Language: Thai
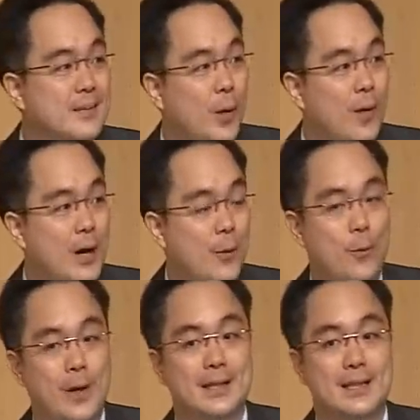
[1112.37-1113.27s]
เพราะว่า
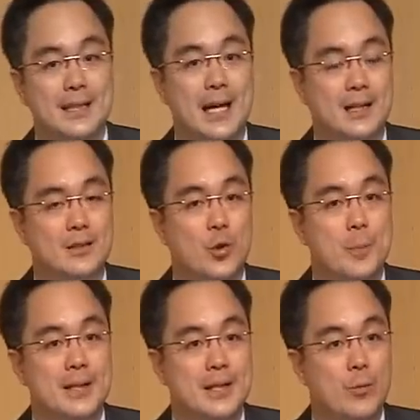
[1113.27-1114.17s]
วันหนึ่งเนี่ยตัว
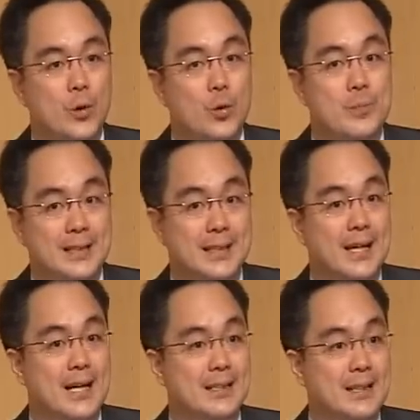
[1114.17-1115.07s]
มินิวอลุ่มน่าจะ
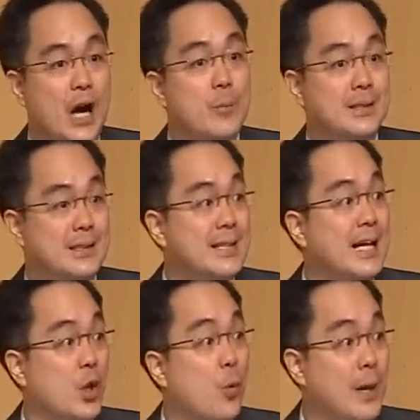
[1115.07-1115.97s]
เกิน 90,000 สัญ
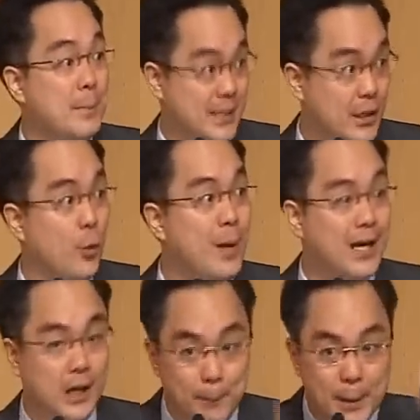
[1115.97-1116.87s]
ญาต่อวันมันจะเร็วมาก
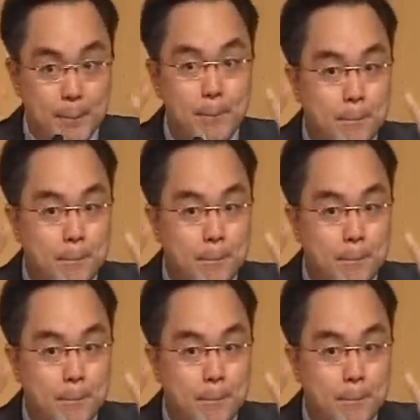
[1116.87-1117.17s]
แล้วก็พริบ